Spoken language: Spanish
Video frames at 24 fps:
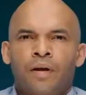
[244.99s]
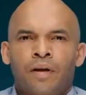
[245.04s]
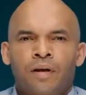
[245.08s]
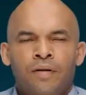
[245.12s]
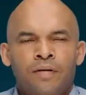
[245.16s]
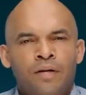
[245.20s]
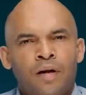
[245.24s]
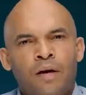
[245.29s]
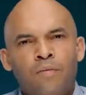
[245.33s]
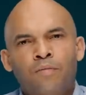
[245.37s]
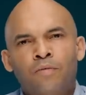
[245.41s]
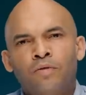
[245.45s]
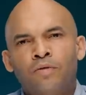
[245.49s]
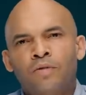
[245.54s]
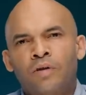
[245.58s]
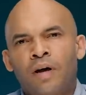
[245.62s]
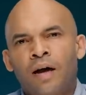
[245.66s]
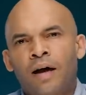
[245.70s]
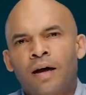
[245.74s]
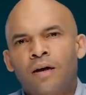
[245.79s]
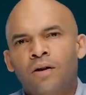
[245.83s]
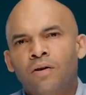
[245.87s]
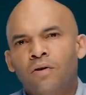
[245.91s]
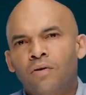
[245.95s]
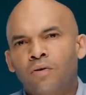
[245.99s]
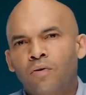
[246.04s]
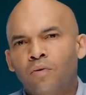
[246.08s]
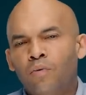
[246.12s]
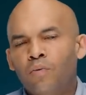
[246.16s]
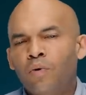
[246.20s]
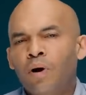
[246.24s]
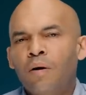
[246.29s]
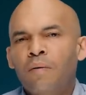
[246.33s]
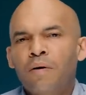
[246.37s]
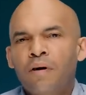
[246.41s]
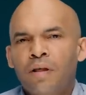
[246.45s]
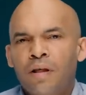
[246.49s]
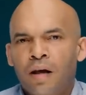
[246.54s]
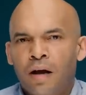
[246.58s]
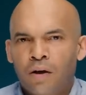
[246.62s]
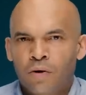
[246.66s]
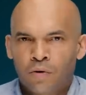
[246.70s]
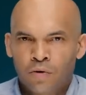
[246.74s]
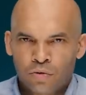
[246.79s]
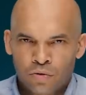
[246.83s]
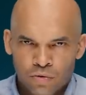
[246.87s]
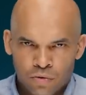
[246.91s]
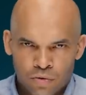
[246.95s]
Estamos a 9 de
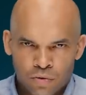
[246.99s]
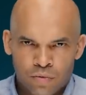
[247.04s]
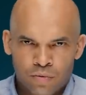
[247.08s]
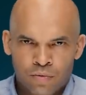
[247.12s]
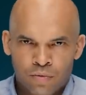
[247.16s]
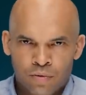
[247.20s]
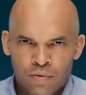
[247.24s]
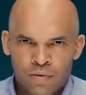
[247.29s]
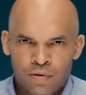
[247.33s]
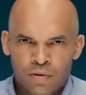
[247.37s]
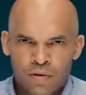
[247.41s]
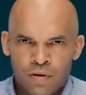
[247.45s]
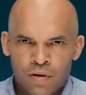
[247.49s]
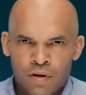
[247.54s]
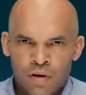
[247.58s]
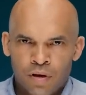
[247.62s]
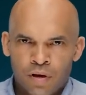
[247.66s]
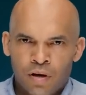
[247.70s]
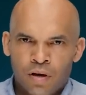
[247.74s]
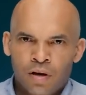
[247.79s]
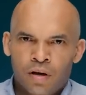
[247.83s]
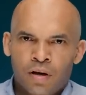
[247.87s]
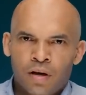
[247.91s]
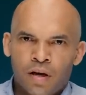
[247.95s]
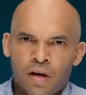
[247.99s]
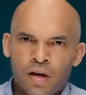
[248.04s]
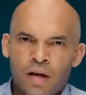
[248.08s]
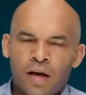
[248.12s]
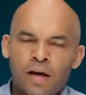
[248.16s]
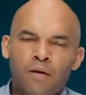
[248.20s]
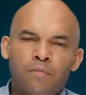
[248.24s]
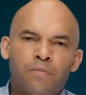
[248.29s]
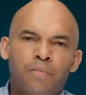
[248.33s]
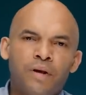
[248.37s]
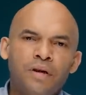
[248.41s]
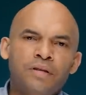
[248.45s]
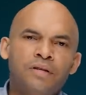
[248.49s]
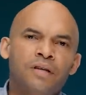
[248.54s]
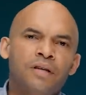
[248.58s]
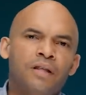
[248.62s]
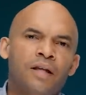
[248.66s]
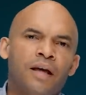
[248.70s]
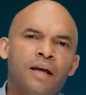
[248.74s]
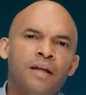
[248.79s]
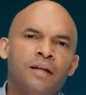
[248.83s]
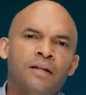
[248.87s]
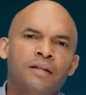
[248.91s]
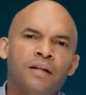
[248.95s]
agosto. Y el
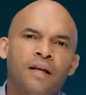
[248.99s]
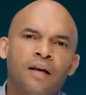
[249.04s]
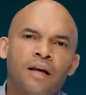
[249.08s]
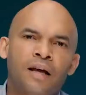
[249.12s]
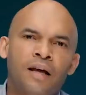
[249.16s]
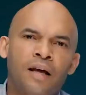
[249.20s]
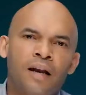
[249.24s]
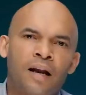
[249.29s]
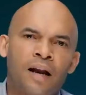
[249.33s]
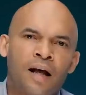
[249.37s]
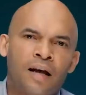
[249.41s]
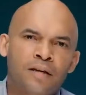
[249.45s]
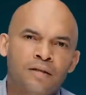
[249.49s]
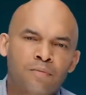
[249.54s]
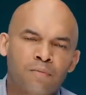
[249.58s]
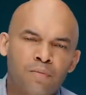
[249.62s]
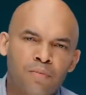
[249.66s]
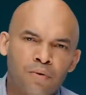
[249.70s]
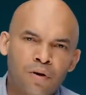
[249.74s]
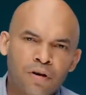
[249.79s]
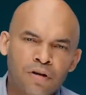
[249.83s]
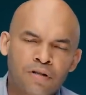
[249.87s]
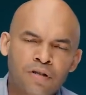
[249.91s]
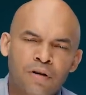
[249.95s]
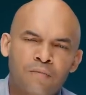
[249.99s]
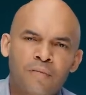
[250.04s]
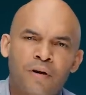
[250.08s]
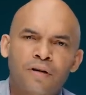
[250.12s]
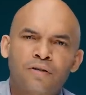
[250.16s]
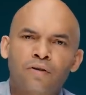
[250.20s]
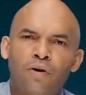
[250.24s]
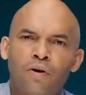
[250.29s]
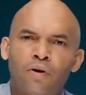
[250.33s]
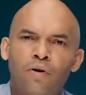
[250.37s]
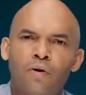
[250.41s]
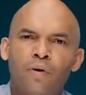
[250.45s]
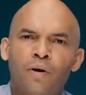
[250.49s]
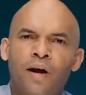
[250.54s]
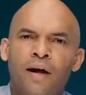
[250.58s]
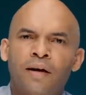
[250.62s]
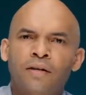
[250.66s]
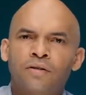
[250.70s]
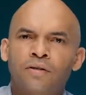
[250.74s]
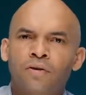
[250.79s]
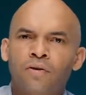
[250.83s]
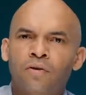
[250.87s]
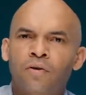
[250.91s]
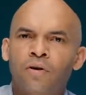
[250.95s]
presidente en las próximas
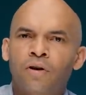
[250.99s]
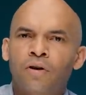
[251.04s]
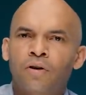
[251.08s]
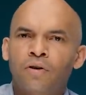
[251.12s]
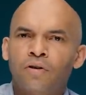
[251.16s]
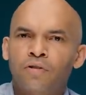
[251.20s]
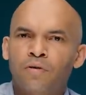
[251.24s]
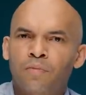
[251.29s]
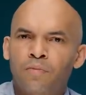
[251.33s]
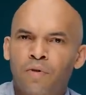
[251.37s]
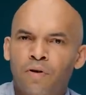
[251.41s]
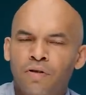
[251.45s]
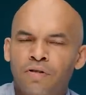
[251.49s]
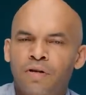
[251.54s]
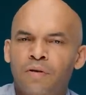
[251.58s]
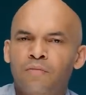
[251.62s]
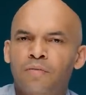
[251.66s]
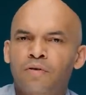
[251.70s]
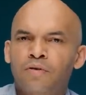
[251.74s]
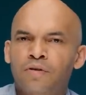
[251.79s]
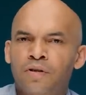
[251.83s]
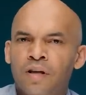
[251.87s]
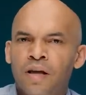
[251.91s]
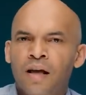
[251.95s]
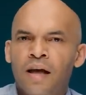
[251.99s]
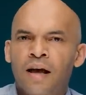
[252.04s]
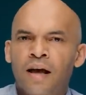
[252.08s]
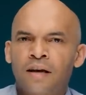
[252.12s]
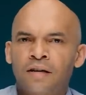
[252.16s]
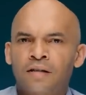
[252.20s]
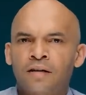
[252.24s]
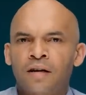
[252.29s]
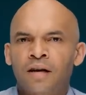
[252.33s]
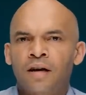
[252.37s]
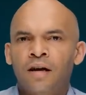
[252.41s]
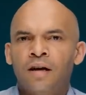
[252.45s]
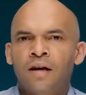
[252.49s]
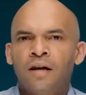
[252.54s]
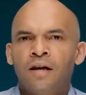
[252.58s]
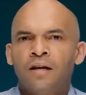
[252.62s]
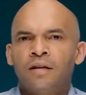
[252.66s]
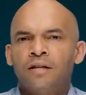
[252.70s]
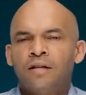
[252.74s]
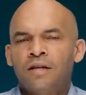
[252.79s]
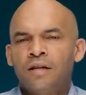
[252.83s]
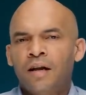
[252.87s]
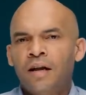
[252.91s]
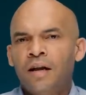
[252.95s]
horas o en los próximos días
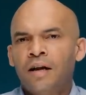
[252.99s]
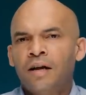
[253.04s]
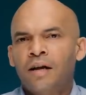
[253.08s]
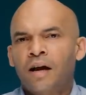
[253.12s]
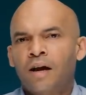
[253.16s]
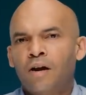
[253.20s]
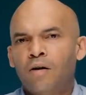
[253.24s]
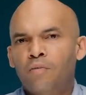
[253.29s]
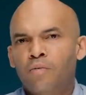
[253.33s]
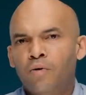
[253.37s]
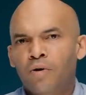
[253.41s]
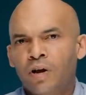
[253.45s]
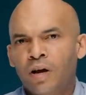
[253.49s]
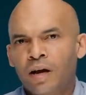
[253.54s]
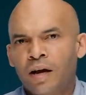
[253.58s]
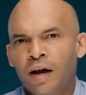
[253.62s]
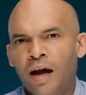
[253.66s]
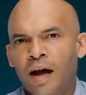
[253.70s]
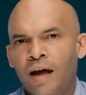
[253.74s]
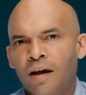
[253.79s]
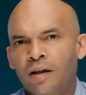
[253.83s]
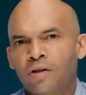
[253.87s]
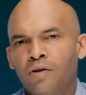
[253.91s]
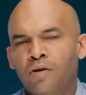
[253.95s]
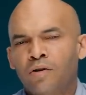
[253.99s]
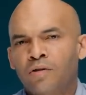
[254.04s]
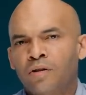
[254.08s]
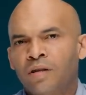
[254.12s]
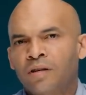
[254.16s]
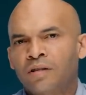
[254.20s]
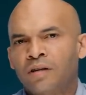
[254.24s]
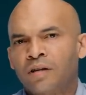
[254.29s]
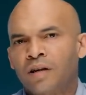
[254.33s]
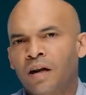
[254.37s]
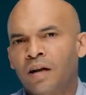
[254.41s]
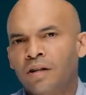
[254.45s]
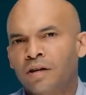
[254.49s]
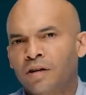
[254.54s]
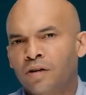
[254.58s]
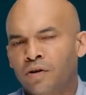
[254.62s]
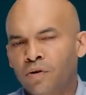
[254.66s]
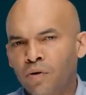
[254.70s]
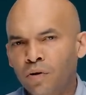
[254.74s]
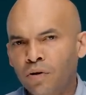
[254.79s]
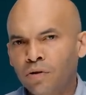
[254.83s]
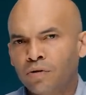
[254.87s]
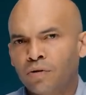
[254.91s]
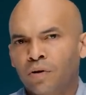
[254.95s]
tiene que comunicar dónde será el
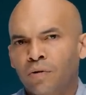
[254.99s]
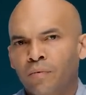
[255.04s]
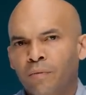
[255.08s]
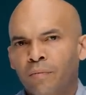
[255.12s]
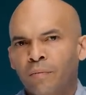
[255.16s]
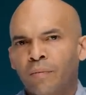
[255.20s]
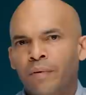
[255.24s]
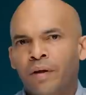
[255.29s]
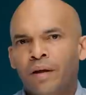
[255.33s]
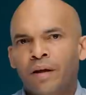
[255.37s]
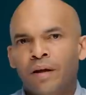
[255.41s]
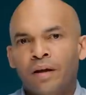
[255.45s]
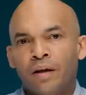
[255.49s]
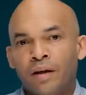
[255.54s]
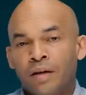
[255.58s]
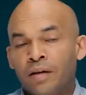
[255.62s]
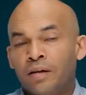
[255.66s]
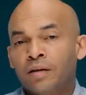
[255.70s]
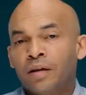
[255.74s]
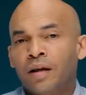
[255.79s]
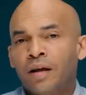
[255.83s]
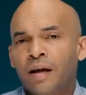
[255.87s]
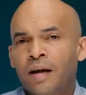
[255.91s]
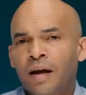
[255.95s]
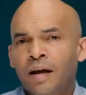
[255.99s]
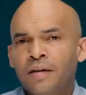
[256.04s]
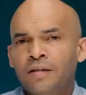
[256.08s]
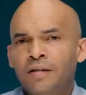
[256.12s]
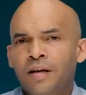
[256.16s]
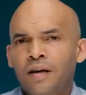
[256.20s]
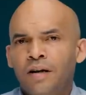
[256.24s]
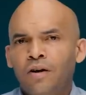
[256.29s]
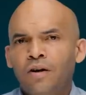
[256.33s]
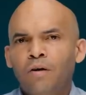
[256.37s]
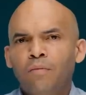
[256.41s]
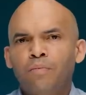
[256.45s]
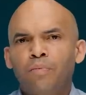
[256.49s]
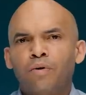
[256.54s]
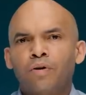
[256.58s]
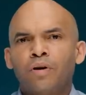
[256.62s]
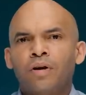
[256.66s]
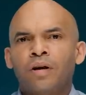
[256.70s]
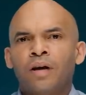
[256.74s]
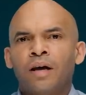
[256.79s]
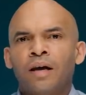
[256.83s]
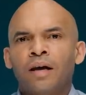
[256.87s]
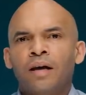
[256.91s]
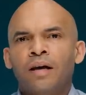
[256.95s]
discurso. Y tiene que hacerlo
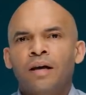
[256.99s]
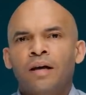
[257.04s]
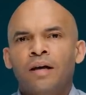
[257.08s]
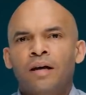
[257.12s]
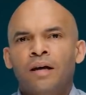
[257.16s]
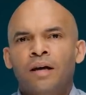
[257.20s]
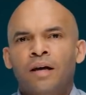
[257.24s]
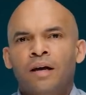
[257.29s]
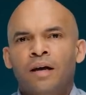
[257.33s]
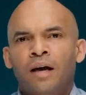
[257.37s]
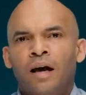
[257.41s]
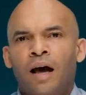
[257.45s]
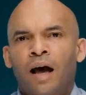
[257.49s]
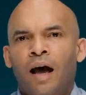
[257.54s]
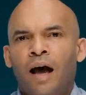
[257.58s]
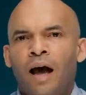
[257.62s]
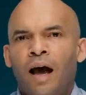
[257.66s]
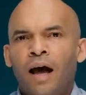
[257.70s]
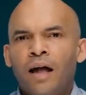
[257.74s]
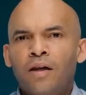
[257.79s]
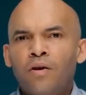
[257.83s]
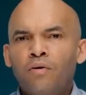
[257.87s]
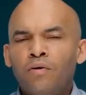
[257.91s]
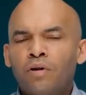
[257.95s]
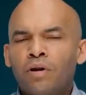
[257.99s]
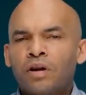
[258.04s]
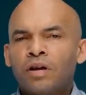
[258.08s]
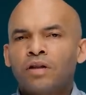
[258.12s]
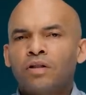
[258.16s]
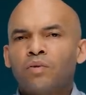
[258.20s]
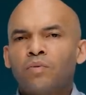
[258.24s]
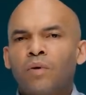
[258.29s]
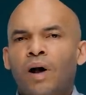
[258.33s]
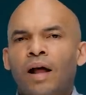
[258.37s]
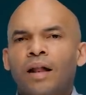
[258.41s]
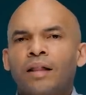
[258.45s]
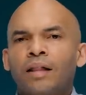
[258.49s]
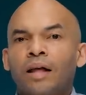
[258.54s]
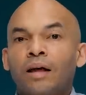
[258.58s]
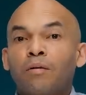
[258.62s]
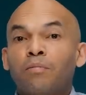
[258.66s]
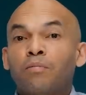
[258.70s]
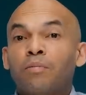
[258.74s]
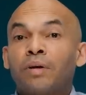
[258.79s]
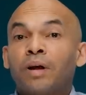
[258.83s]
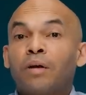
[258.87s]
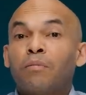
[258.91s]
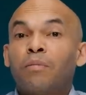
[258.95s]
porque hay un ritual de
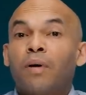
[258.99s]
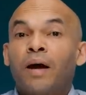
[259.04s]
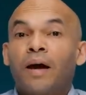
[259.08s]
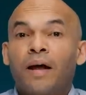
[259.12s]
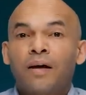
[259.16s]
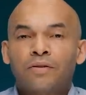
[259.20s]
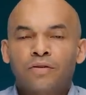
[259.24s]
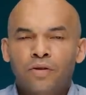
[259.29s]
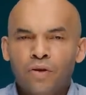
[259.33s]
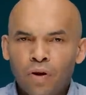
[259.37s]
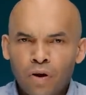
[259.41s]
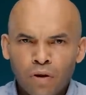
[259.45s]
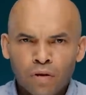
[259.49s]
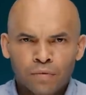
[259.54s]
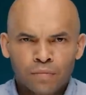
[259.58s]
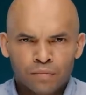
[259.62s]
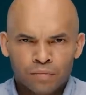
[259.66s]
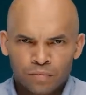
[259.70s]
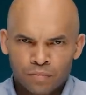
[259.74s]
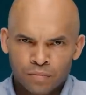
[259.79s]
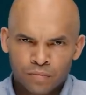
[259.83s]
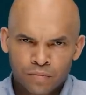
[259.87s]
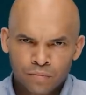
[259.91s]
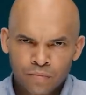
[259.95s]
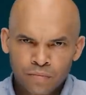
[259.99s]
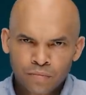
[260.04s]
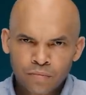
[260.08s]
preparación.